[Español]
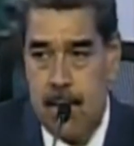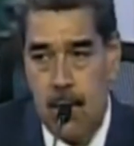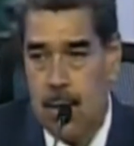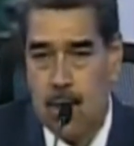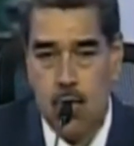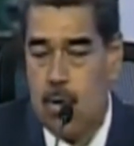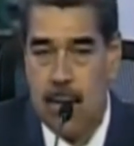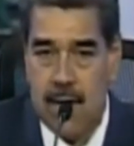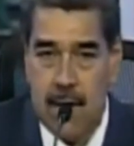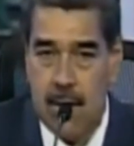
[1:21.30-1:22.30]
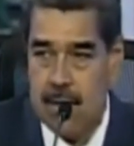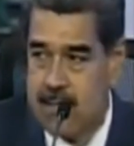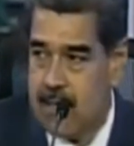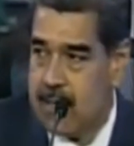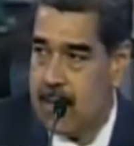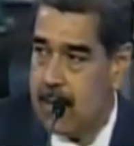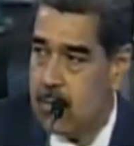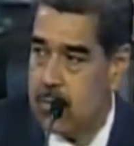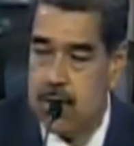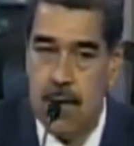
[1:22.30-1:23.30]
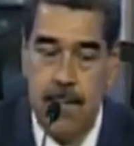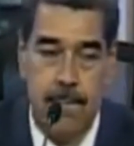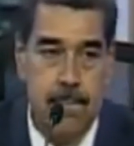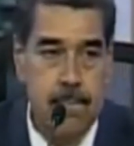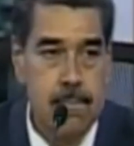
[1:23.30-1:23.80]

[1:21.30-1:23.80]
Pero estoy obligado a hacer esta denuncia.